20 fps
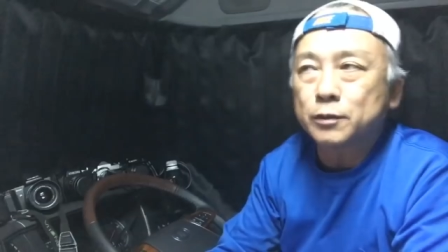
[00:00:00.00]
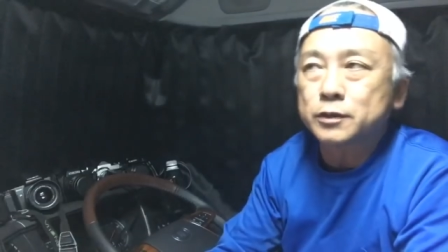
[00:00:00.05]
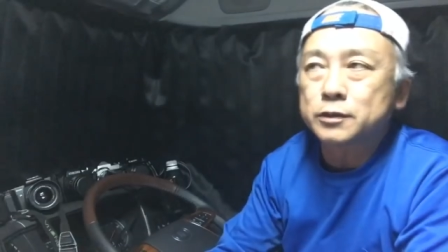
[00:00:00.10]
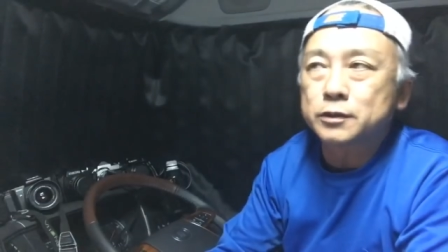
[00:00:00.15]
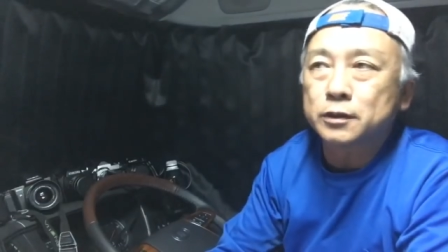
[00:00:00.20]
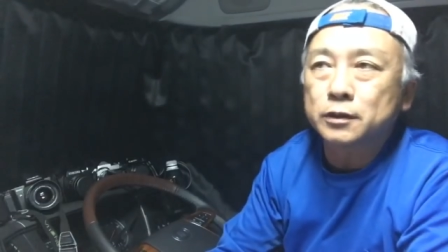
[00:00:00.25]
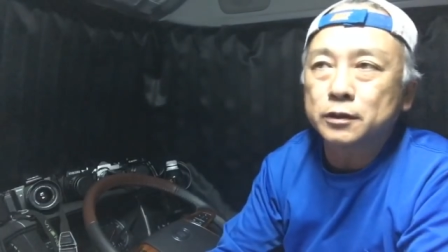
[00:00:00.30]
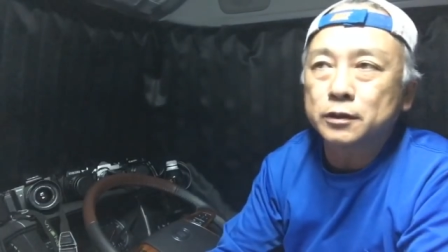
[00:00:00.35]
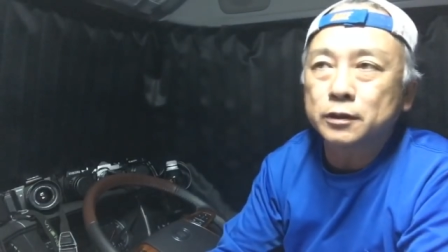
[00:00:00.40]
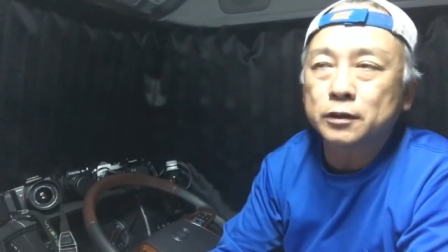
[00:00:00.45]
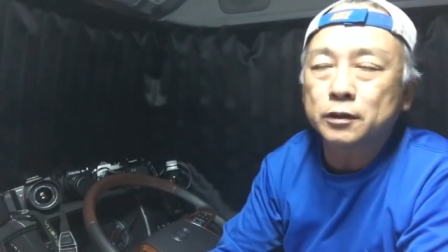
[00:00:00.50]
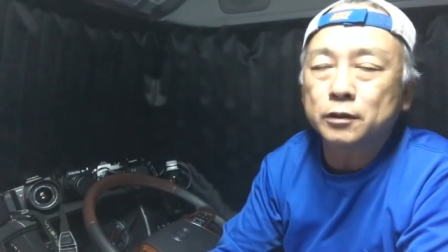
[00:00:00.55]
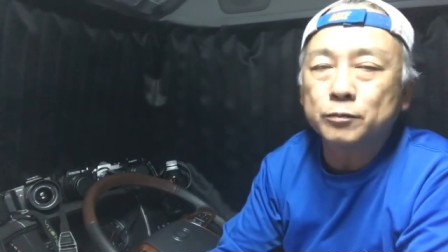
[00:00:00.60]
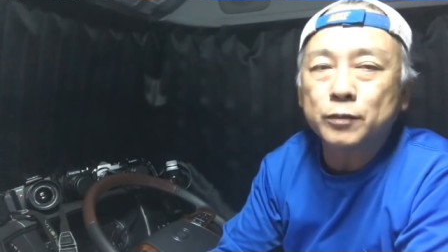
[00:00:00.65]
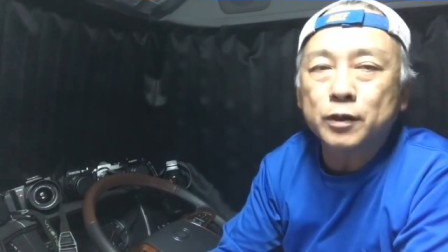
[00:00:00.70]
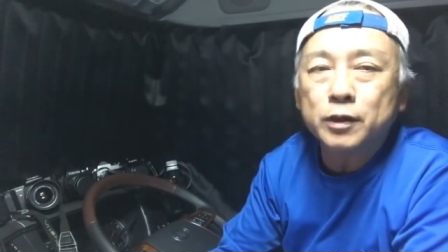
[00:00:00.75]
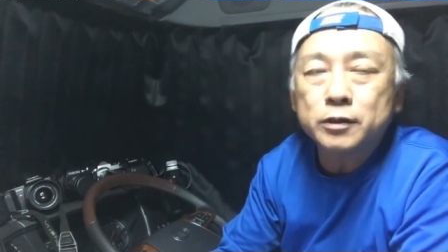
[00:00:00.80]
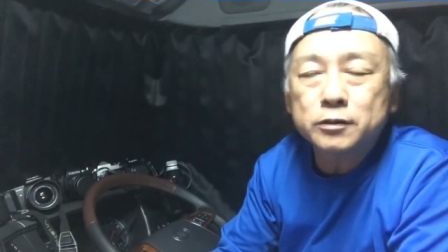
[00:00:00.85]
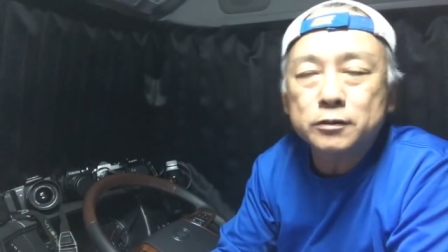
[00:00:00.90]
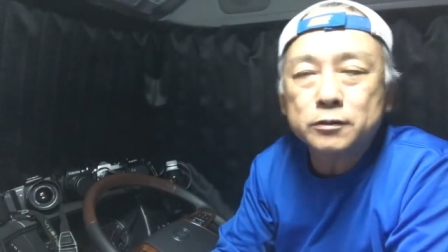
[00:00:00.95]
せん。えー、
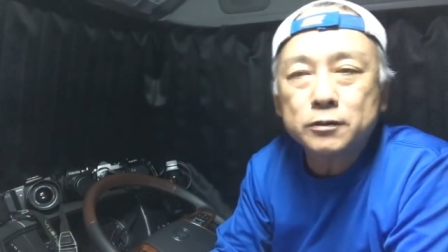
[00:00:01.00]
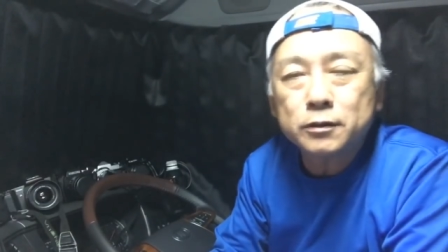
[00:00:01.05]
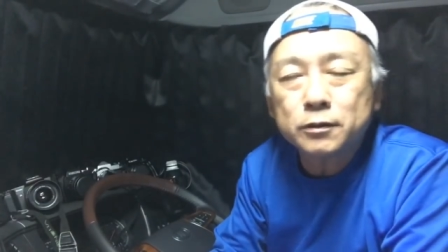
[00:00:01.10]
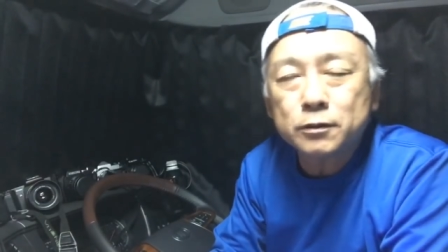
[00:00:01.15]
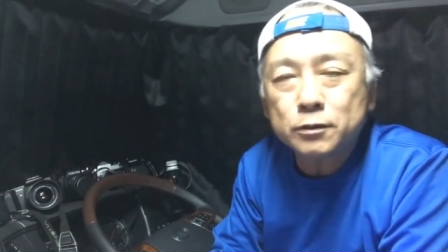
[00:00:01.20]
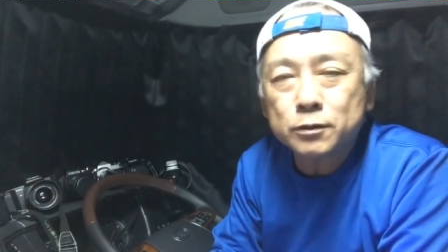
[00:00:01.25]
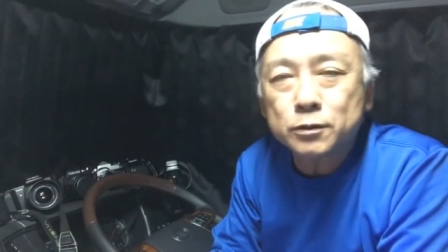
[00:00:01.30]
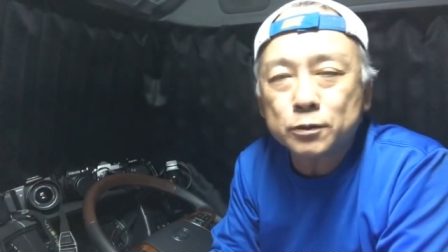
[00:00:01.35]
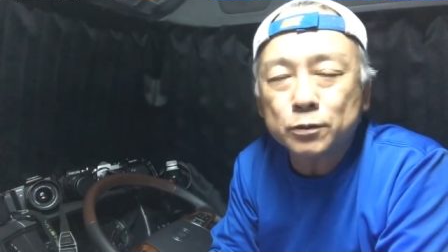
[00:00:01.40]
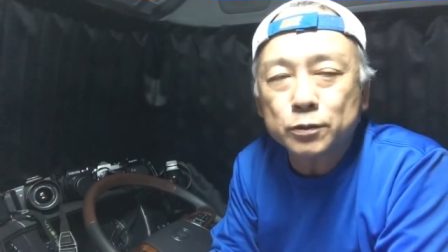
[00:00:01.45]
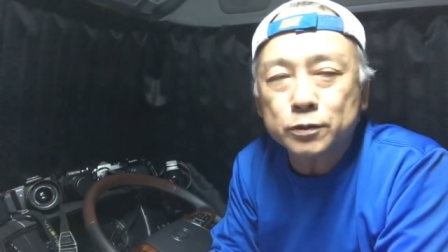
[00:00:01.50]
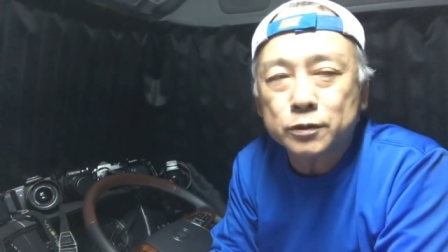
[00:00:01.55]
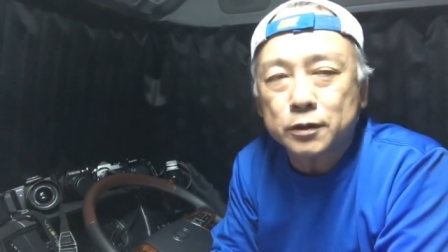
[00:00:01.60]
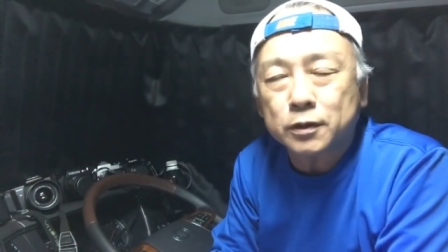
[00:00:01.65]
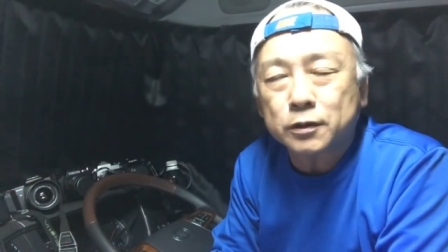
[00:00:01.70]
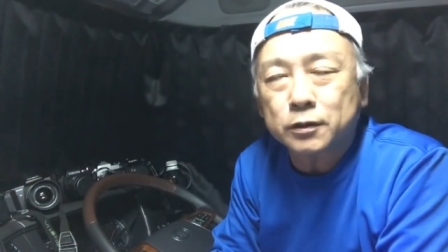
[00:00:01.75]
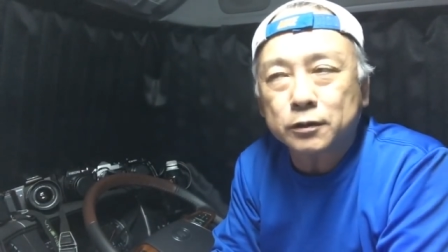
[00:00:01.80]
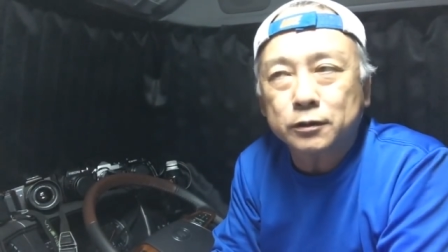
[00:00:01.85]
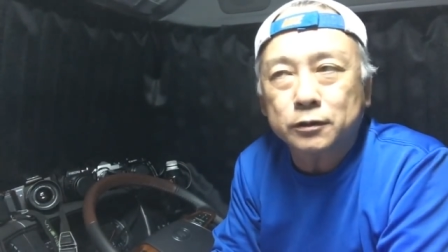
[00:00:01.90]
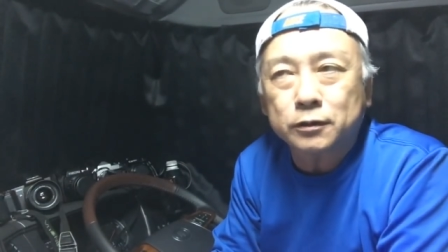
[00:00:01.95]
マニュアル操
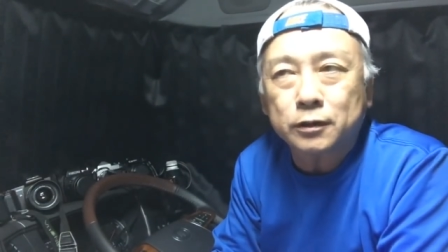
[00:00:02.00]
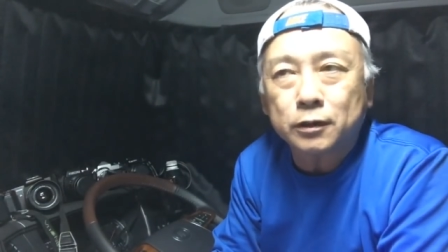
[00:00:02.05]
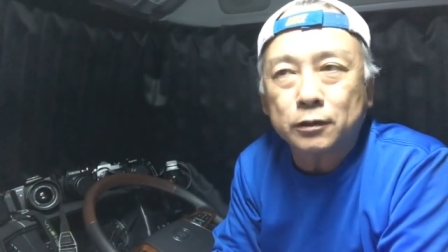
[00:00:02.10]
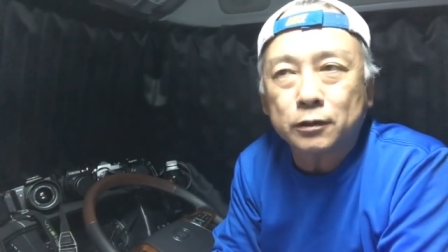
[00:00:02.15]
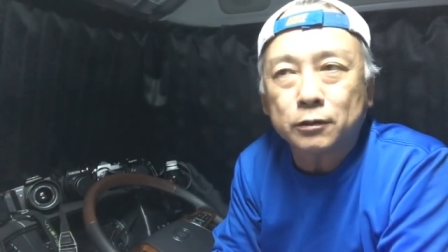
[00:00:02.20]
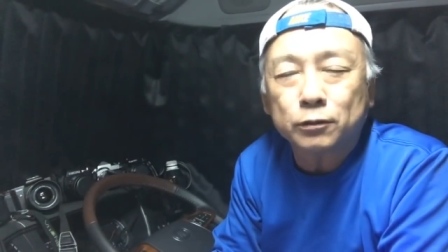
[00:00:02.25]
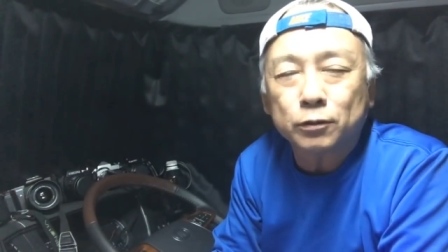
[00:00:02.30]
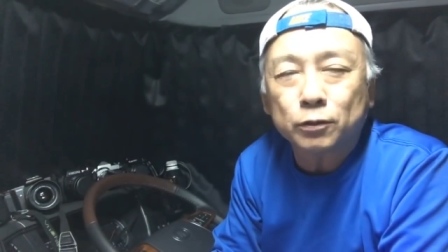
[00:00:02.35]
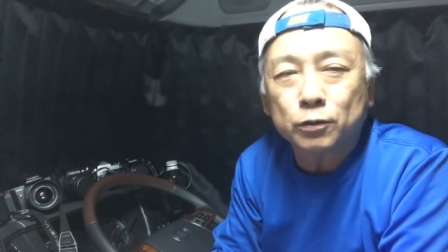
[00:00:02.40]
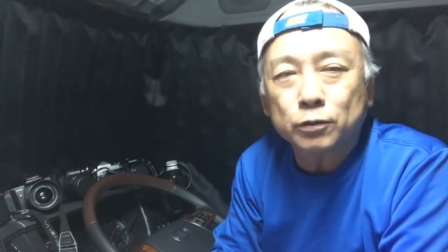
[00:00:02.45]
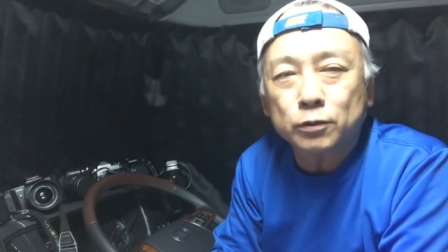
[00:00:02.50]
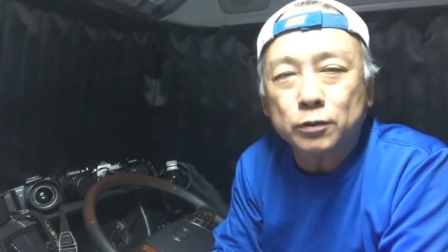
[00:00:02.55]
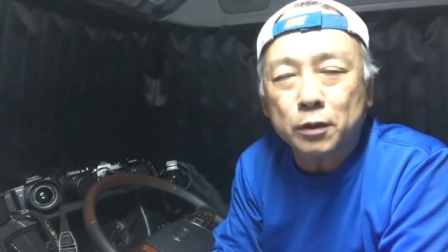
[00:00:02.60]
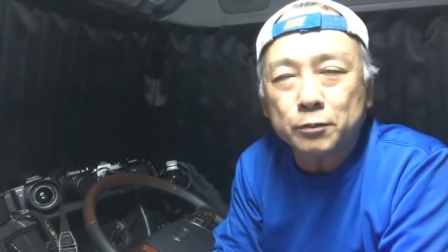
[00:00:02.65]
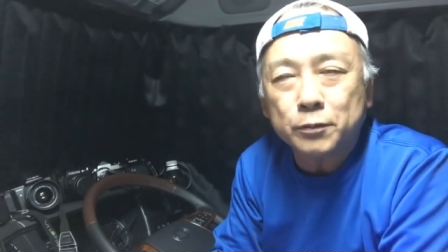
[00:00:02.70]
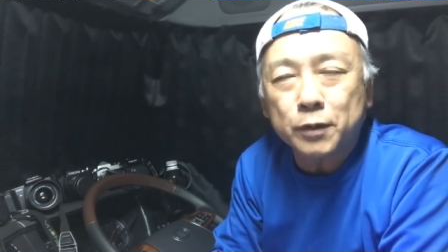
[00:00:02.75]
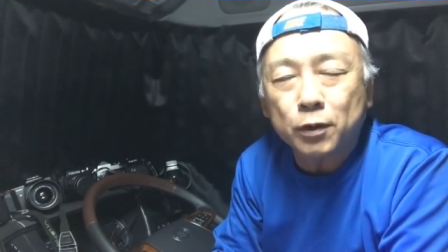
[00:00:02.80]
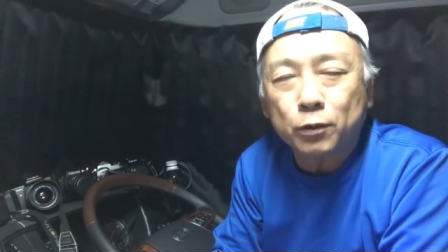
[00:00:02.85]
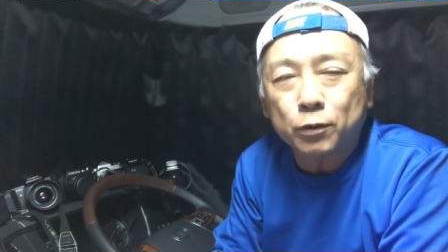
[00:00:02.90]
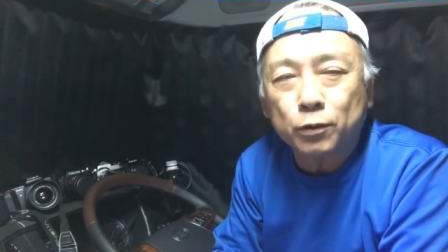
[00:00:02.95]
作っていうところは、
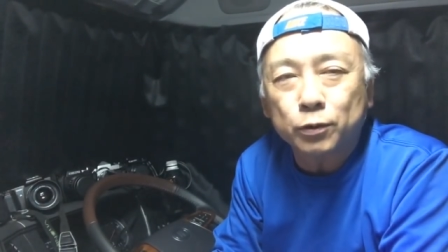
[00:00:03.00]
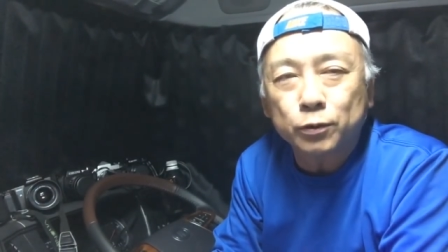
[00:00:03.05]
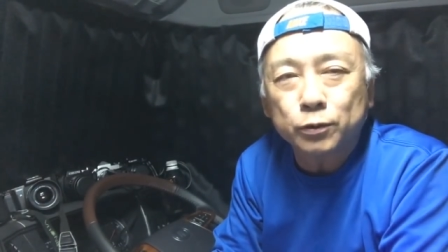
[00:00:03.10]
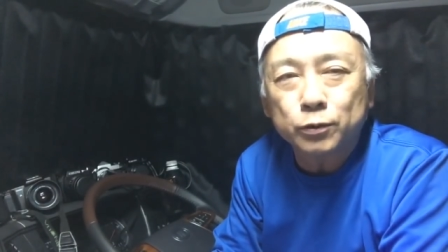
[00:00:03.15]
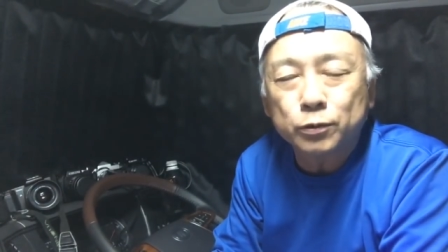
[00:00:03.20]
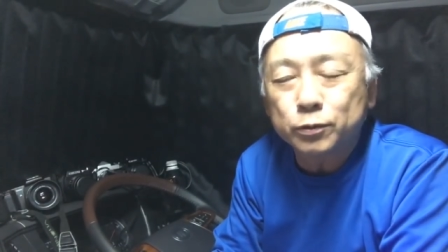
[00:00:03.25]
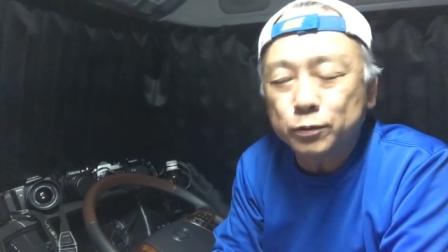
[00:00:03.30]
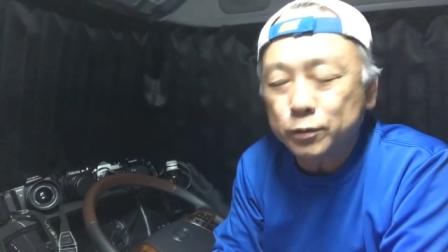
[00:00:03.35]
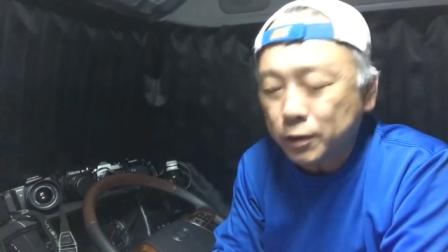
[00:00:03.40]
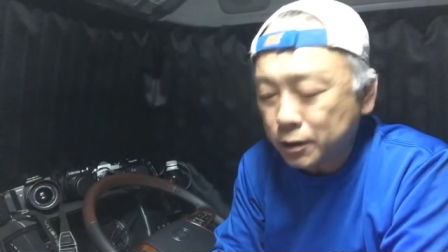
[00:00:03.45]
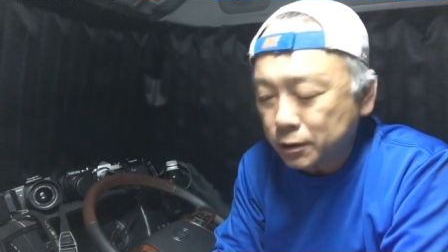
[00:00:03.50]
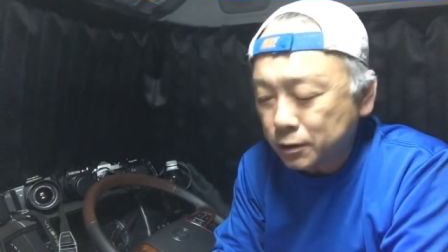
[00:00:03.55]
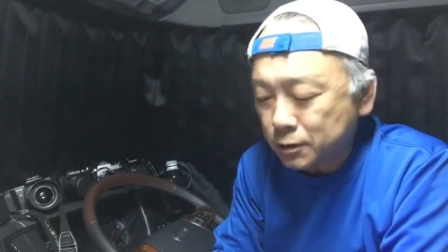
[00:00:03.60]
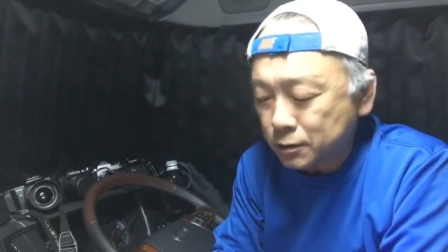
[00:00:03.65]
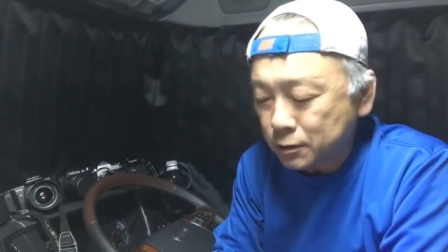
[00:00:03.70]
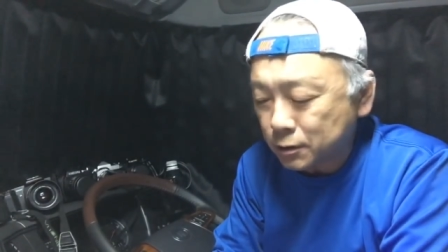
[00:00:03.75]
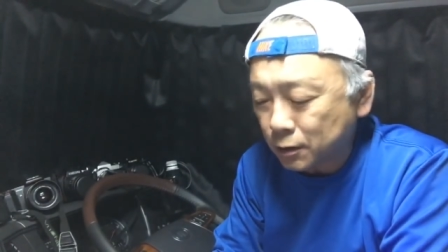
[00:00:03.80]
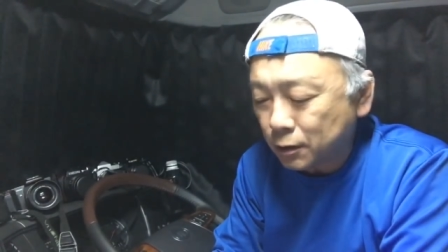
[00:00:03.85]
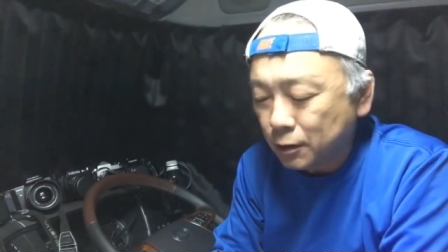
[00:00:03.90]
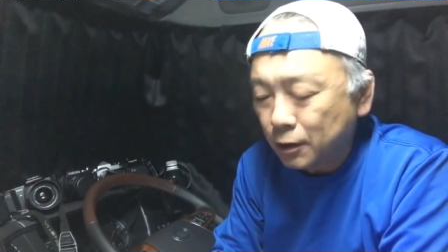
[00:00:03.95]
まあ、このぐらいで
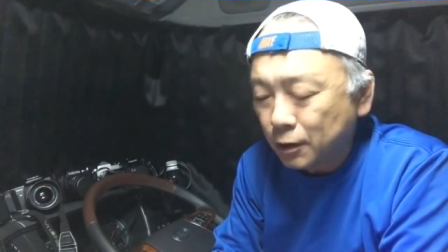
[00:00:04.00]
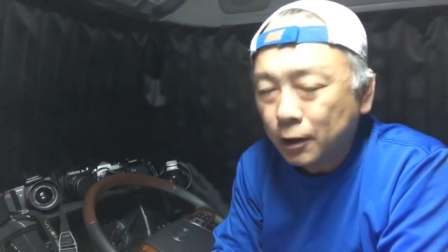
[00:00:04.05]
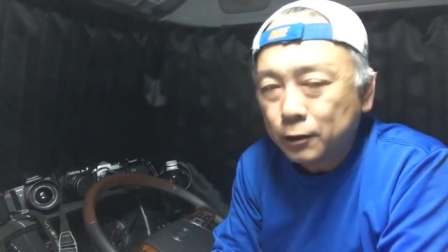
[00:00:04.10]
すね。